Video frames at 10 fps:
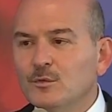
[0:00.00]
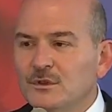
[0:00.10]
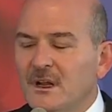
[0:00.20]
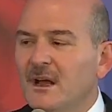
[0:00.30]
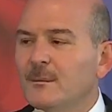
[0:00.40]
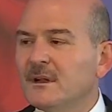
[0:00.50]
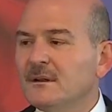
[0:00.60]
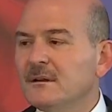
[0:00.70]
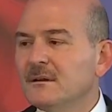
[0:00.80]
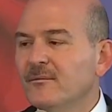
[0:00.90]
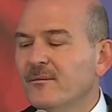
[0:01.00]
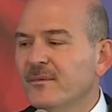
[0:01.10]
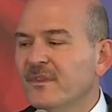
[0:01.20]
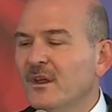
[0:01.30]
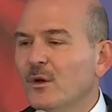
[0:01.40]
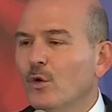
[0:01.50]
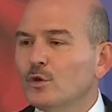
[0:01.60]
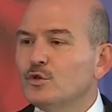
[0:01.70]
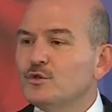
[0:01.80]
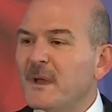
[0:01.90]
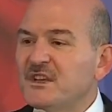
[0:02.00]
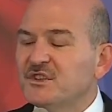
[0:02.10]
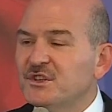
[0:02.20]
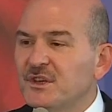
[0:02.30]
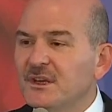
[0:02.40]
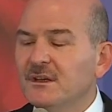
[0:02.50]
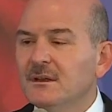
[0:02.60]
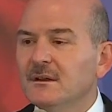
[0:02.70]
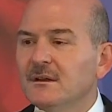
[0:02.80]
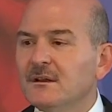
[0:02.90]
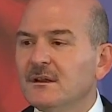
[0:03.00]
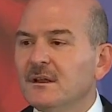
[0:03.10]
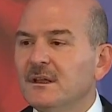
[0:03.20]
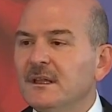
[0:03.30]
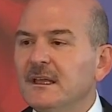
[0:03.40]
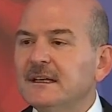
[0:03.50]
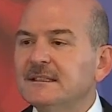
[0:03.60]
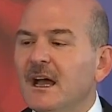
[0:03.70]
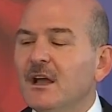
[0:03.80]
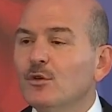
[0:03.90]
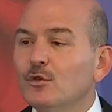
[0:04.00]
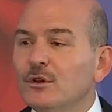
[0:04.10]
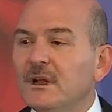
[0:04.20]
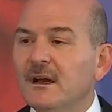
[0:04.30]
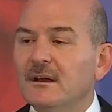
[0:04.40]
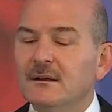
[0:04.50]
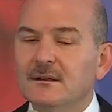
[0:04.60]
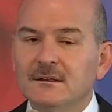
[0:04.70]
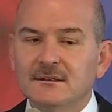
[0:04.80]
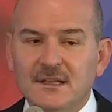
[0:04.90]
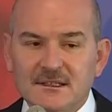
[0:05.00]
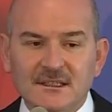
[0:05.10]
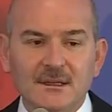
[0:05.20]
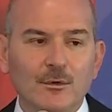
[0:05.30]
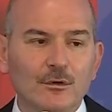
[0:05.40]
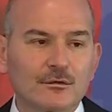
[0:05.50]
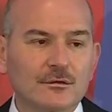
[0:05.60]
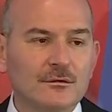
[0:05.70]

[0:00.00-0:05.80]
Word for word: Buna rağmen 35 kişi ikna yoluyla teslim oldu.